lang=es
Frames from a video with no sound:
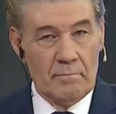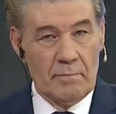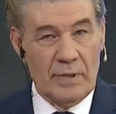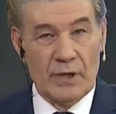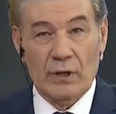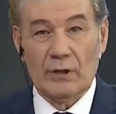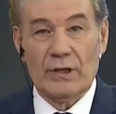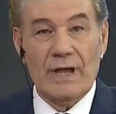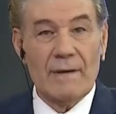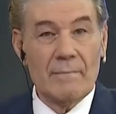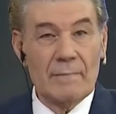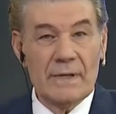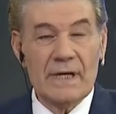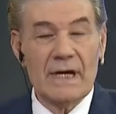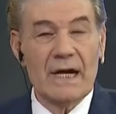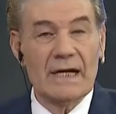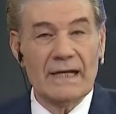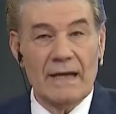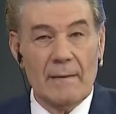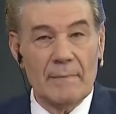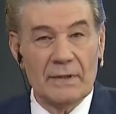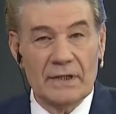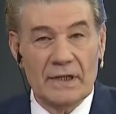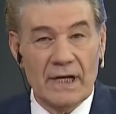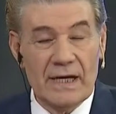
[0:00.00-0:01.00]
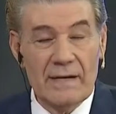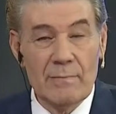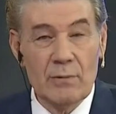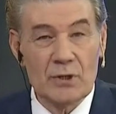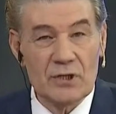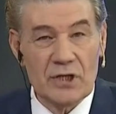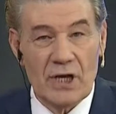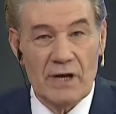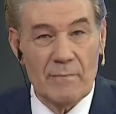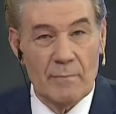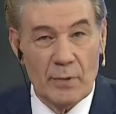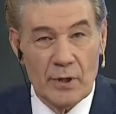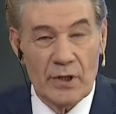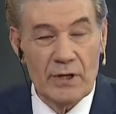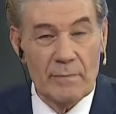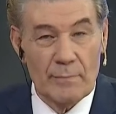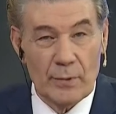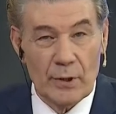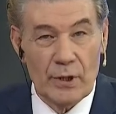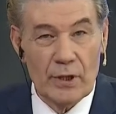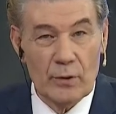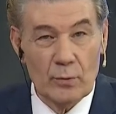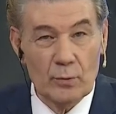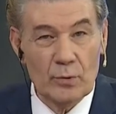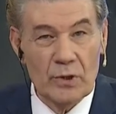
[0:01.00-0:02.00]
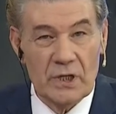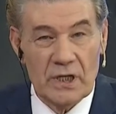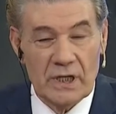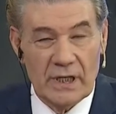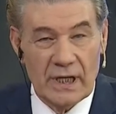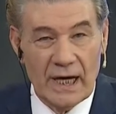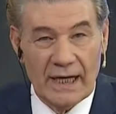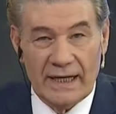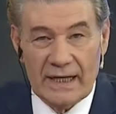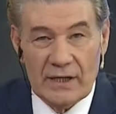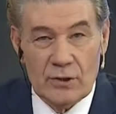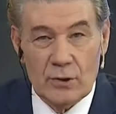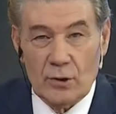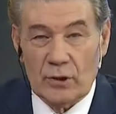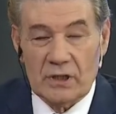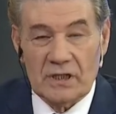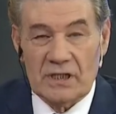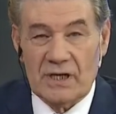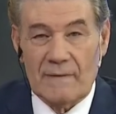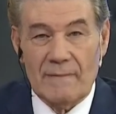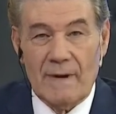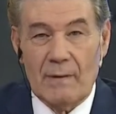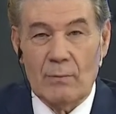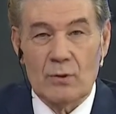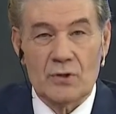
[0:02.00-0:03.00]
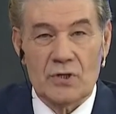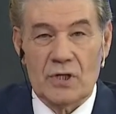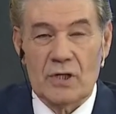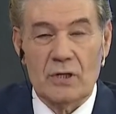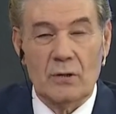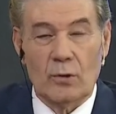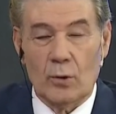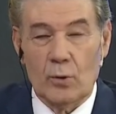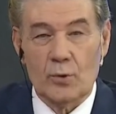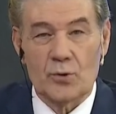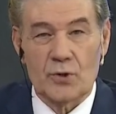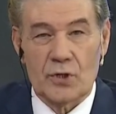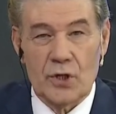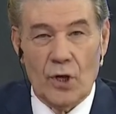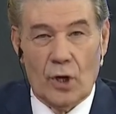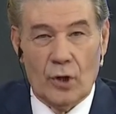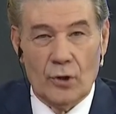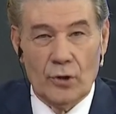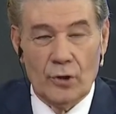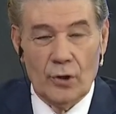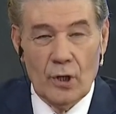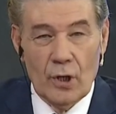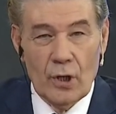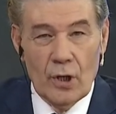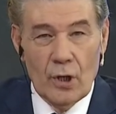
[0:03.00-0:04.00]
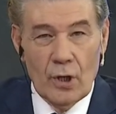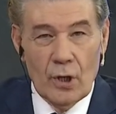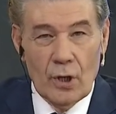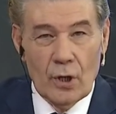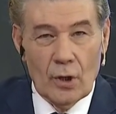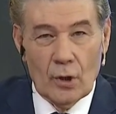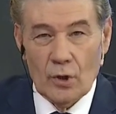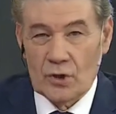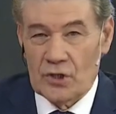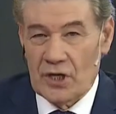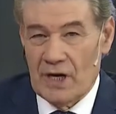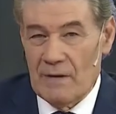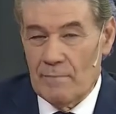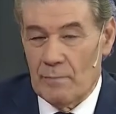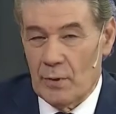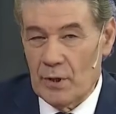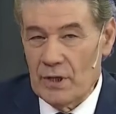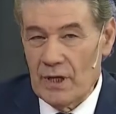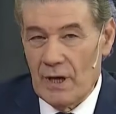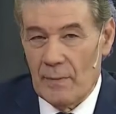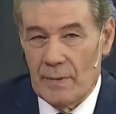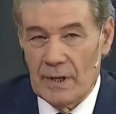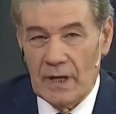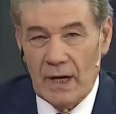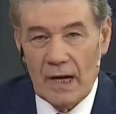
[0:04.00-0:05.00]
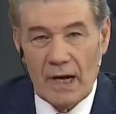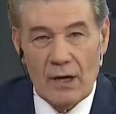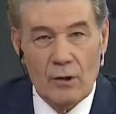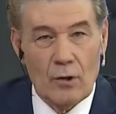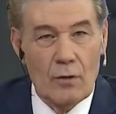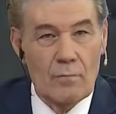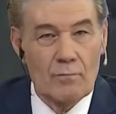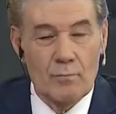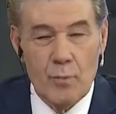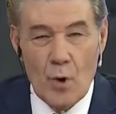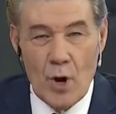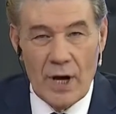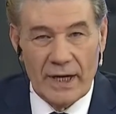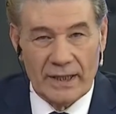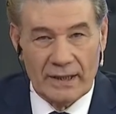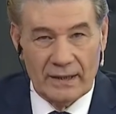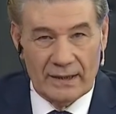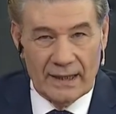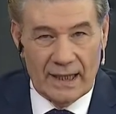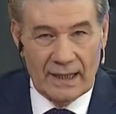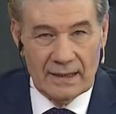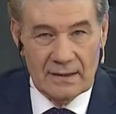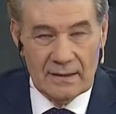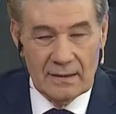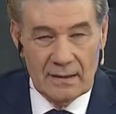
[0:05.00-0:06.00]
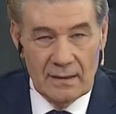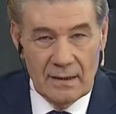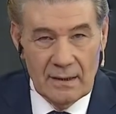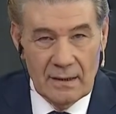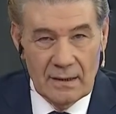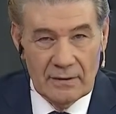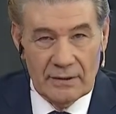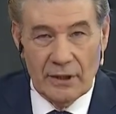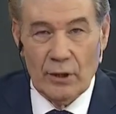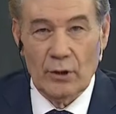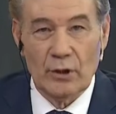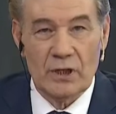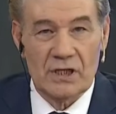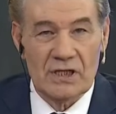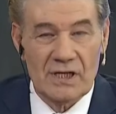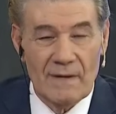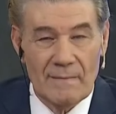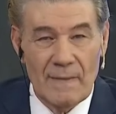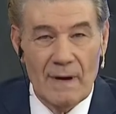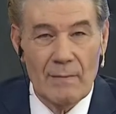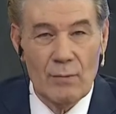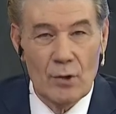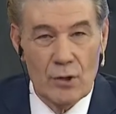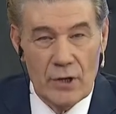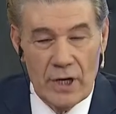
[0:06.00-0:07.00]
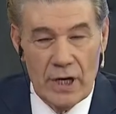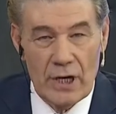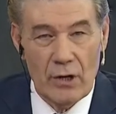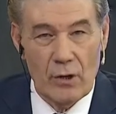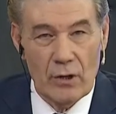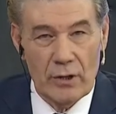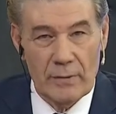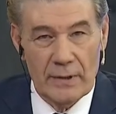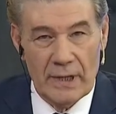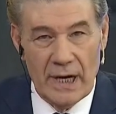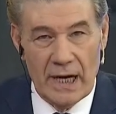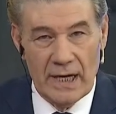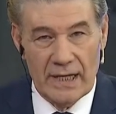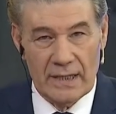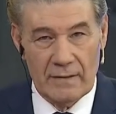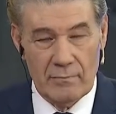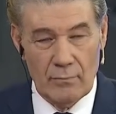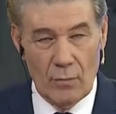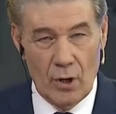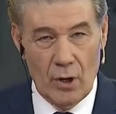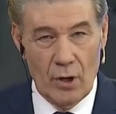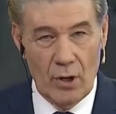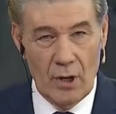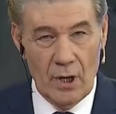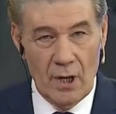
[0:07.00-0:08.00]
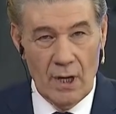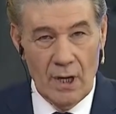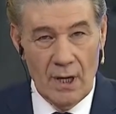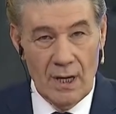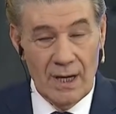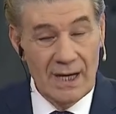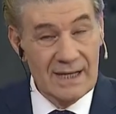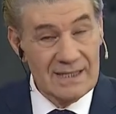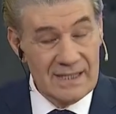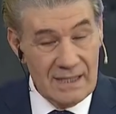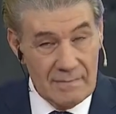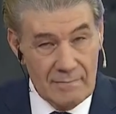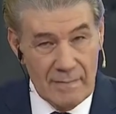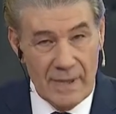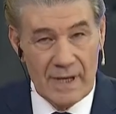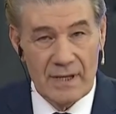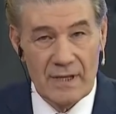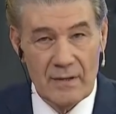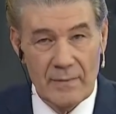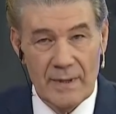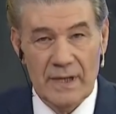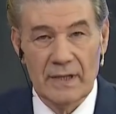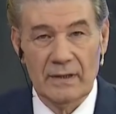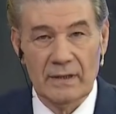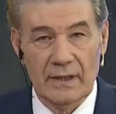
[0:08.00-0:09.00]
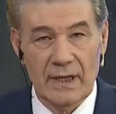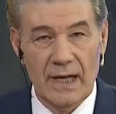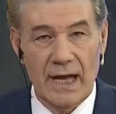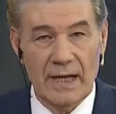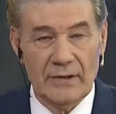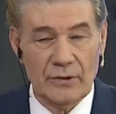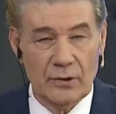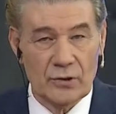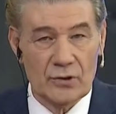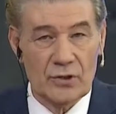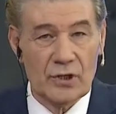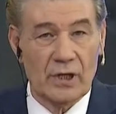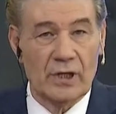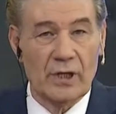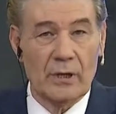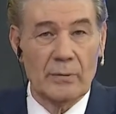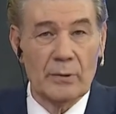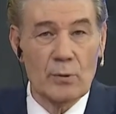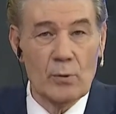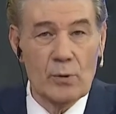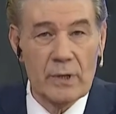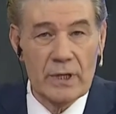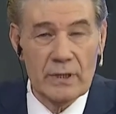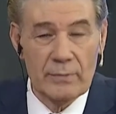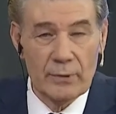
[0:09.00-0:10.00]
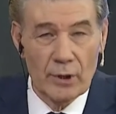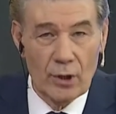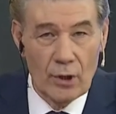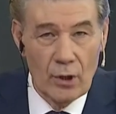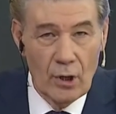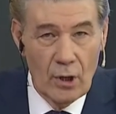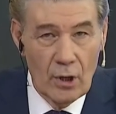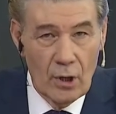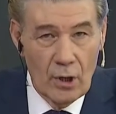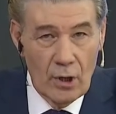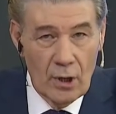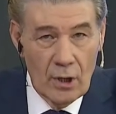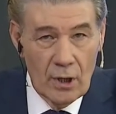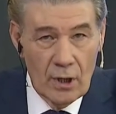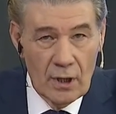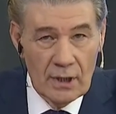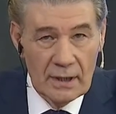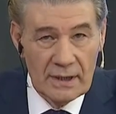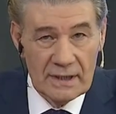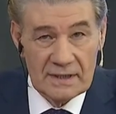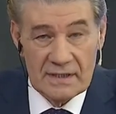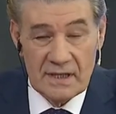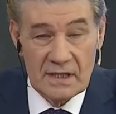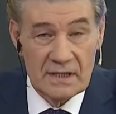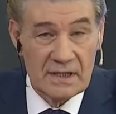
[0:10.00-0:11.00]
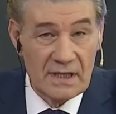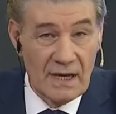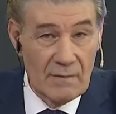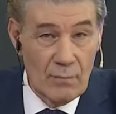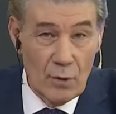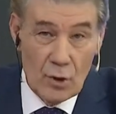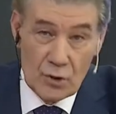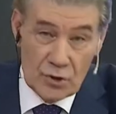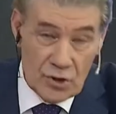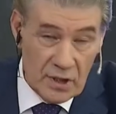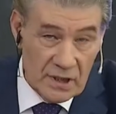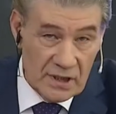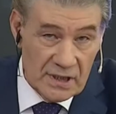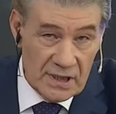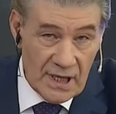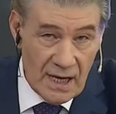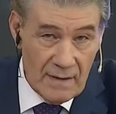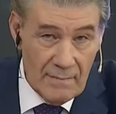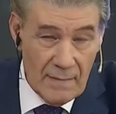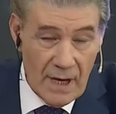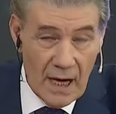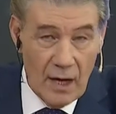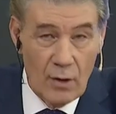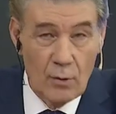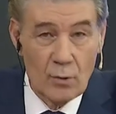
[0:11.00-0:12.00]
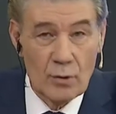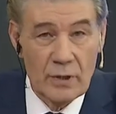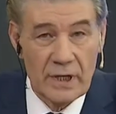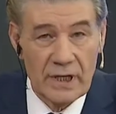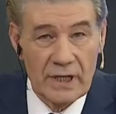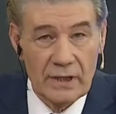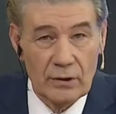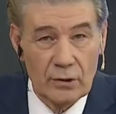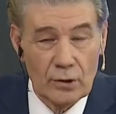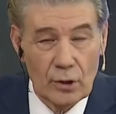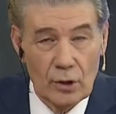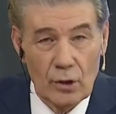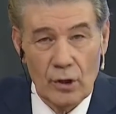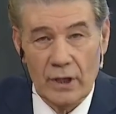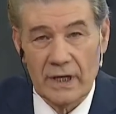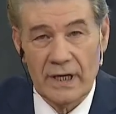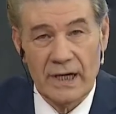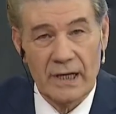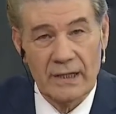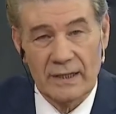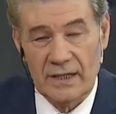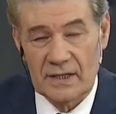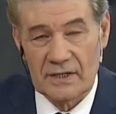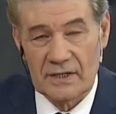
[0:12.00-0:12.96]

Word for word: Pero también al capitalismo se le puede poner un dique, aquello que llamamos inclusión, o se le puede abrir las compuertas de lo que llamamos neoliberalismo. Hace más de 20 años escribí un libro que se llamó, se llama Un grito en el